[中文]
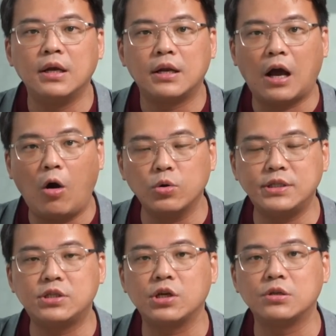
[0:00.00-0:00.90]
那后
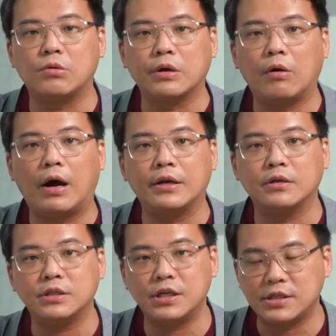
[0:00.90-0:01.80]
继车种的话
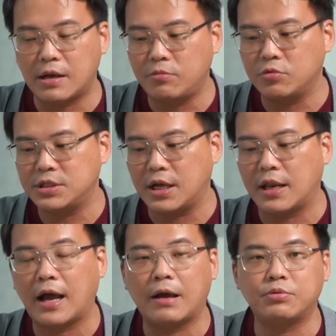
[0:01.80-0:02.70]
呢，现在目前
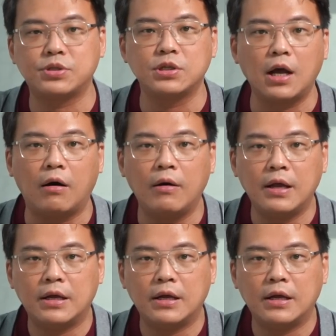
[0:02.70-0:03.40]
还不知道，